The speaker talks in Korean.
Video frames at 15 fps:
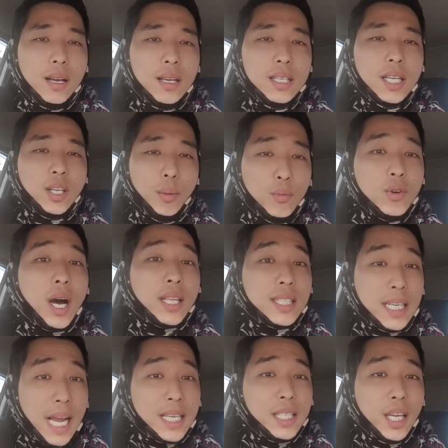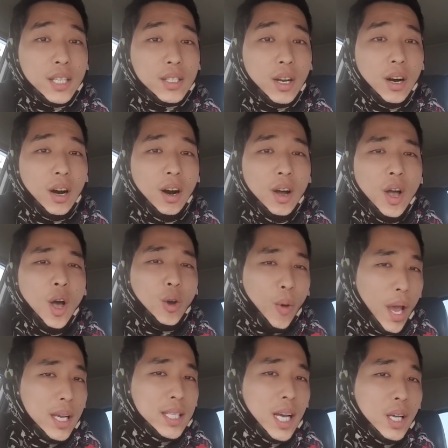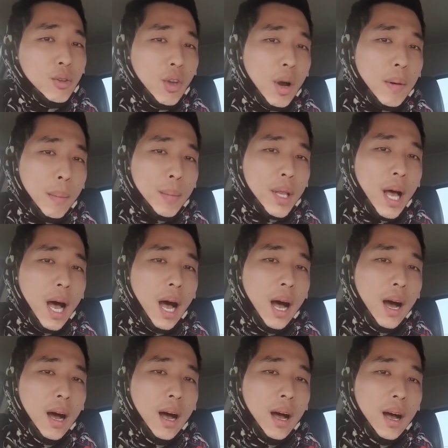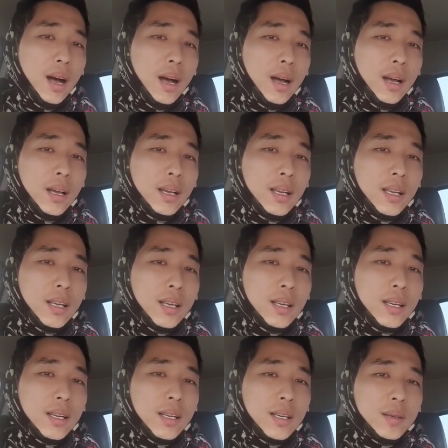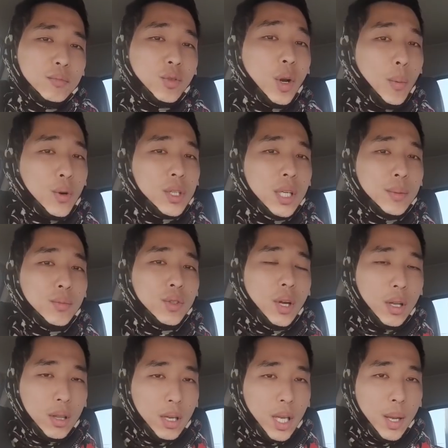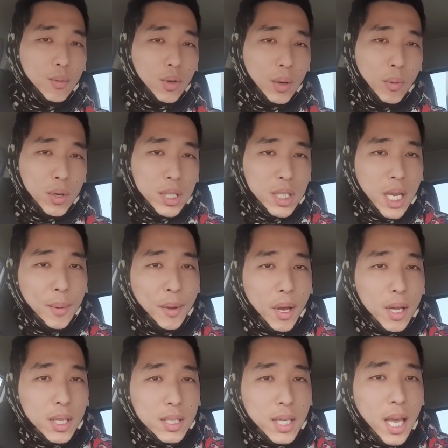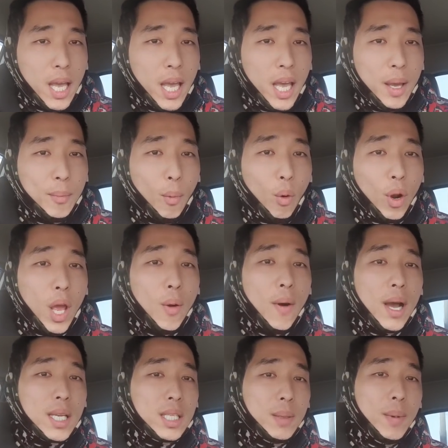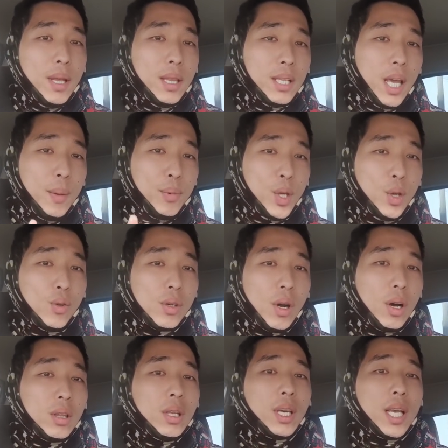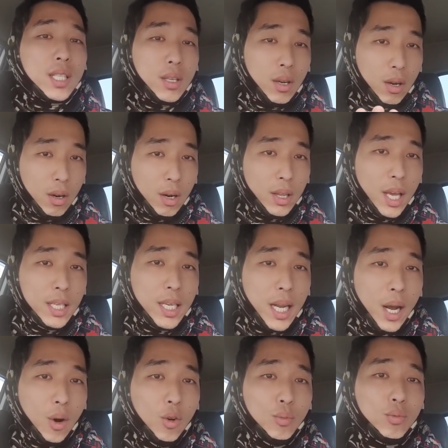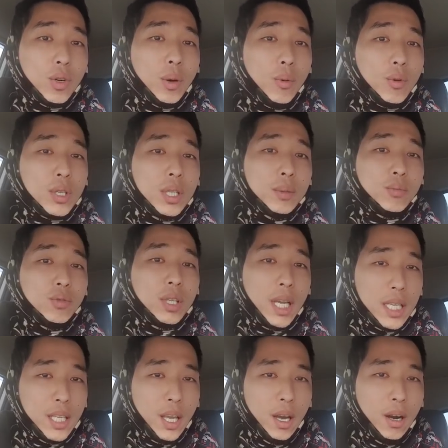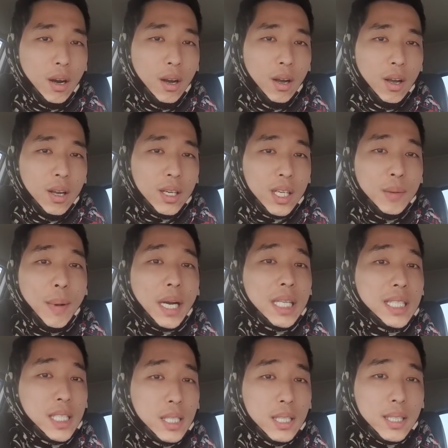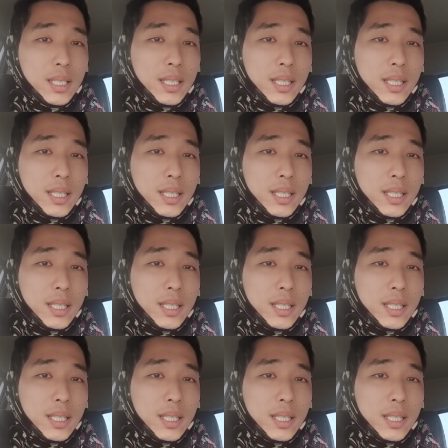이제 전문가들은 아시겠죠. 굉장히 위험합니다. 물어보시는 분이 어떻게 물어보시냐면 이제 모래와 시멘트의 비율을 어떻게 섞어야 되냐라고 물어보시는 분이 계세요. 그 말인즉